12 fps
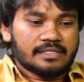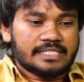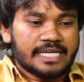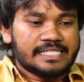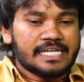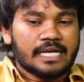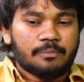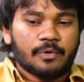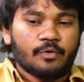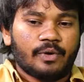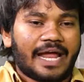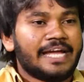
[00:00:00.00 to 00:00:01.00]

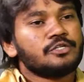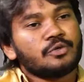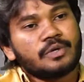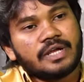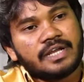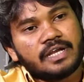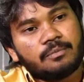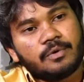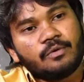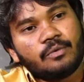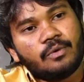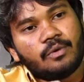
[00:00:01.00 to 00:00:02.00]
చేసేటప్పుడు నైట్ షూట్
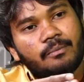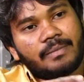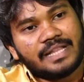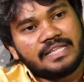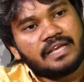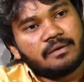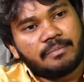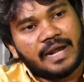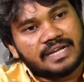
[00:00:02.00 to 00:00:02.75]
అయ్యేటప్పుడు మధ్యాహ్నం